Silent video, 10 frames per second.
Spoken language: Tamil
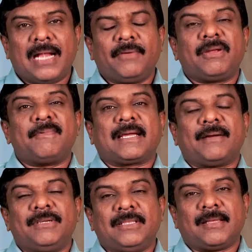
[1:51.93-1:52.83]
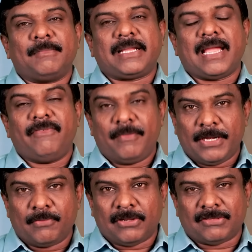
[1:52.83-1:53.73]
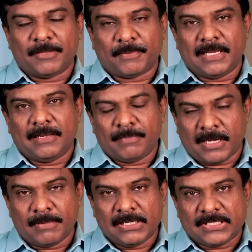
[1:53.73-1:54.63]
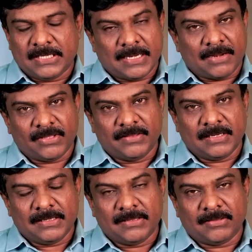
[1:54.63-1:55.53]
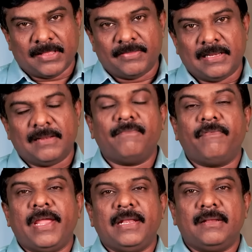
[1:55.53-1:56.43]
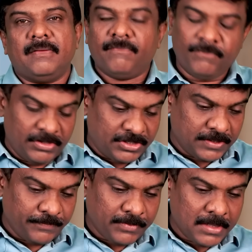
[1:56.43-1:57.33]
அனைவருக்கும் வணக்கம் இது தமிழ் கேள்வி மீண்டும் உங்களை சந்திப்பதில் மிக்க மகிழ்ச்சி நான் செந்தில் இது செந்தில் வேல் வீச்சு